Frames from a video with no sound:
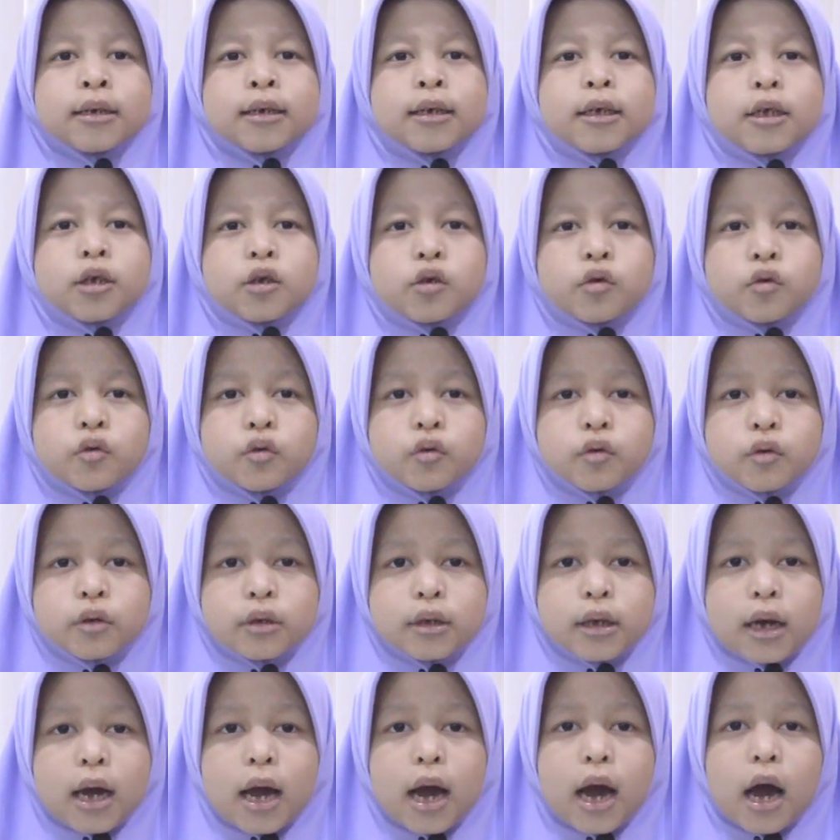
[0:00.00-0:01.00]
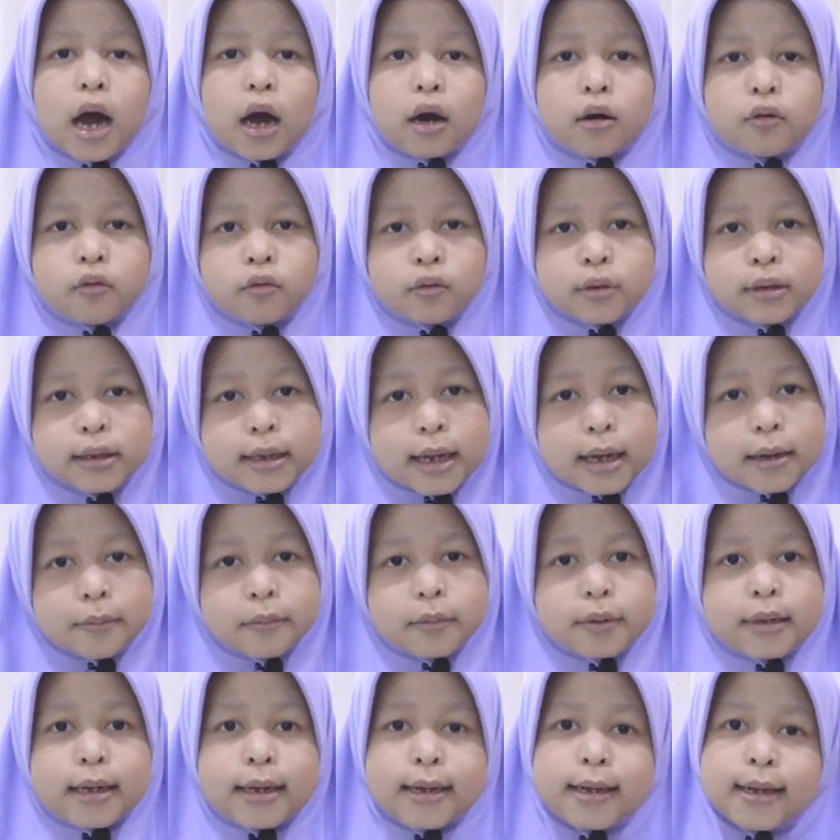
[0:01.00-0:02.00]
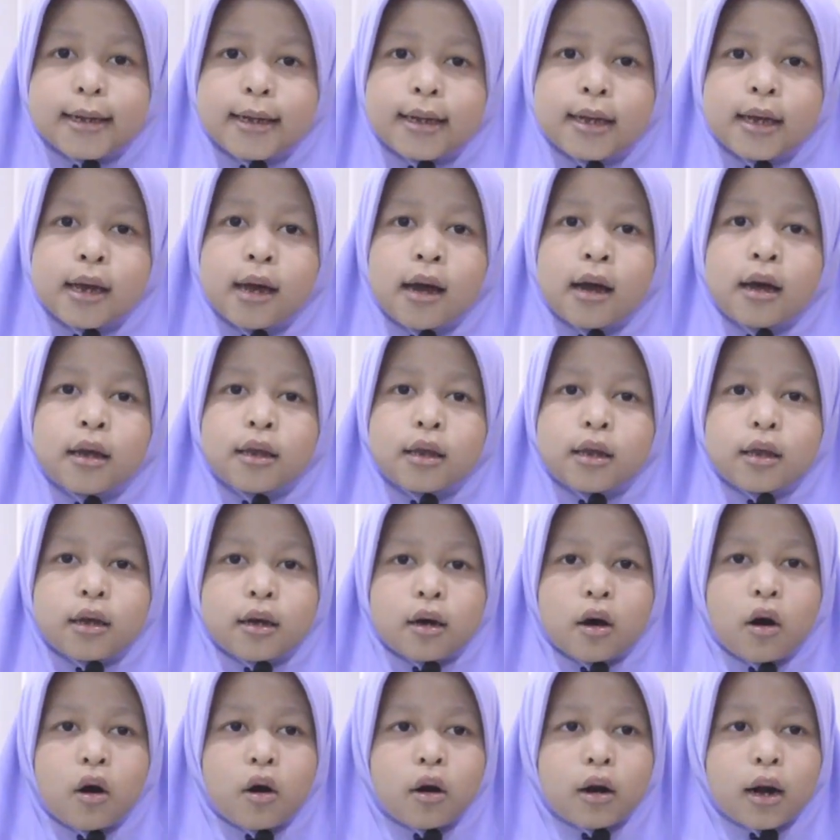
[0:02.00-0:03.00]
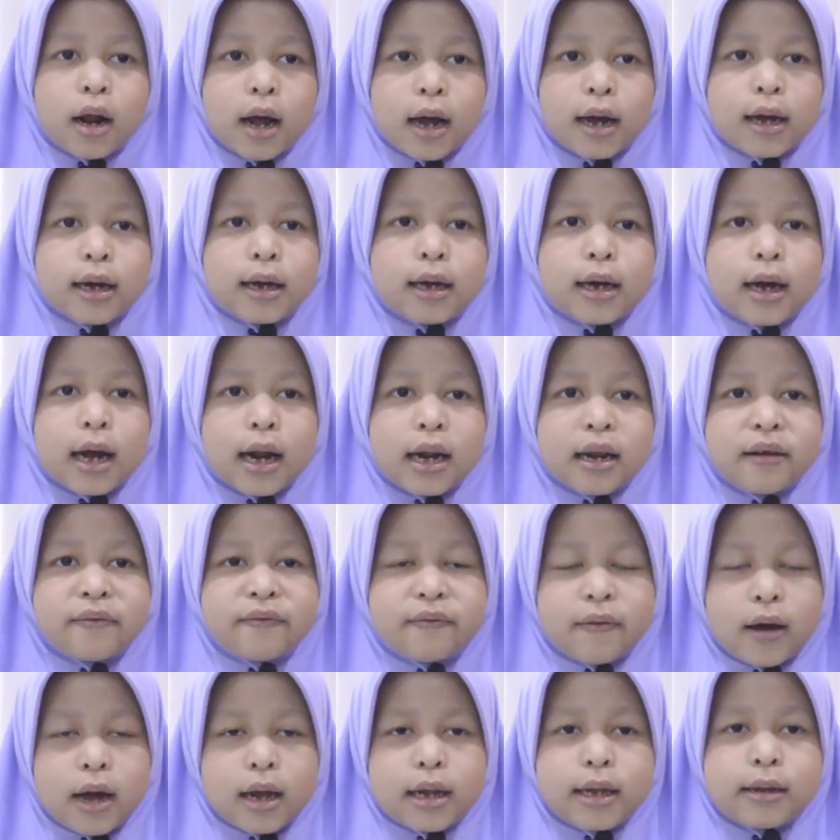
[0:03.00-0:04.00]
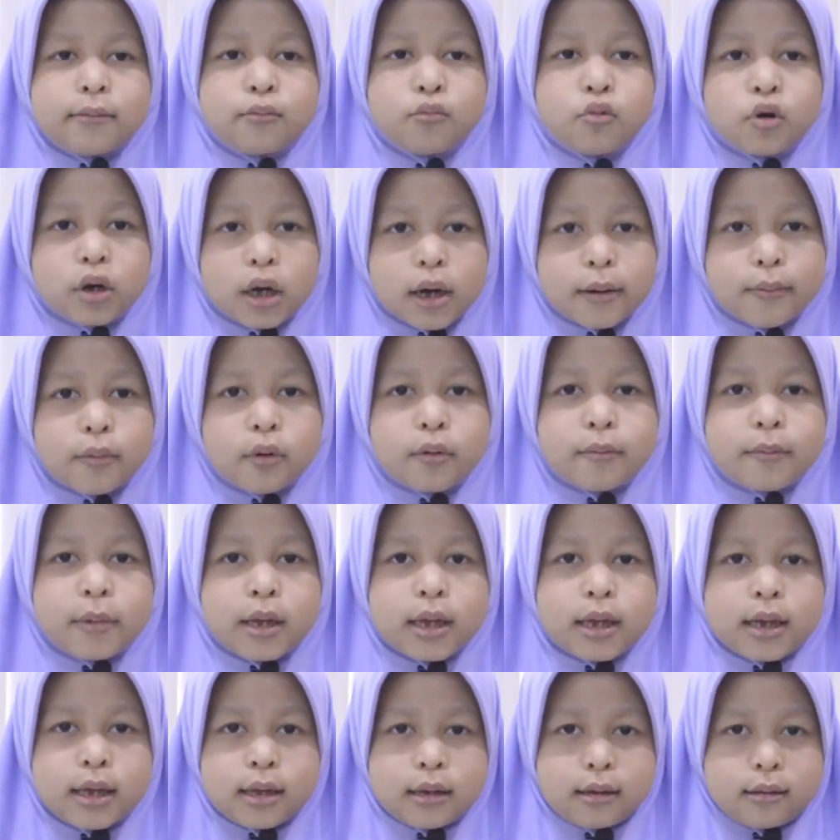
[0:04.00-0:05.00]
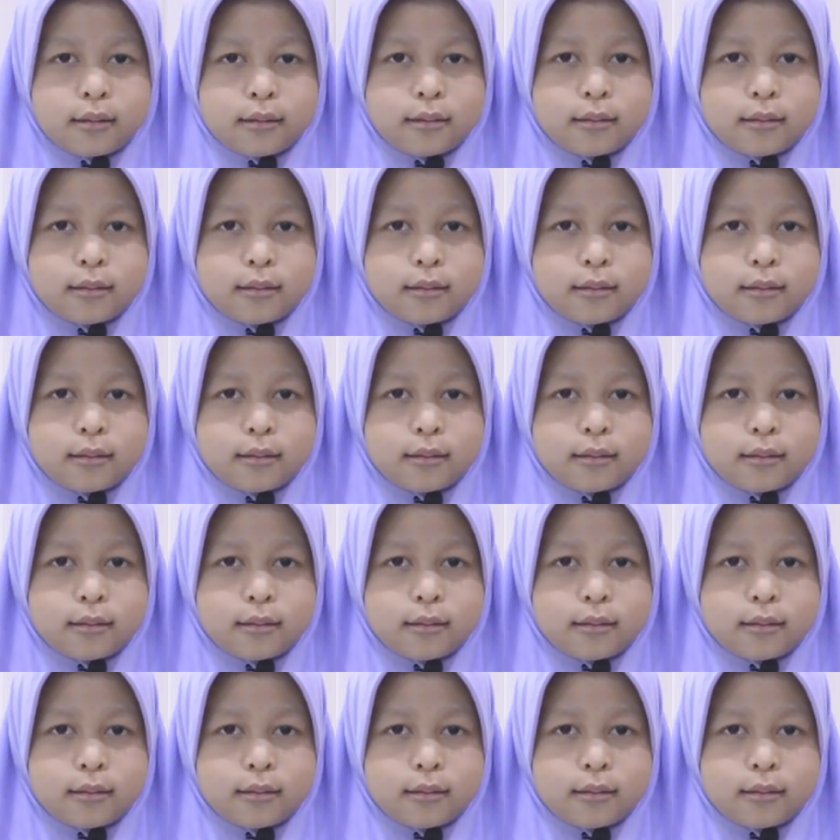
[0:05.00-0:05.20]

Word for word: Sesungguhnya aku hendak menjadi seorang khalifah di muka bumi.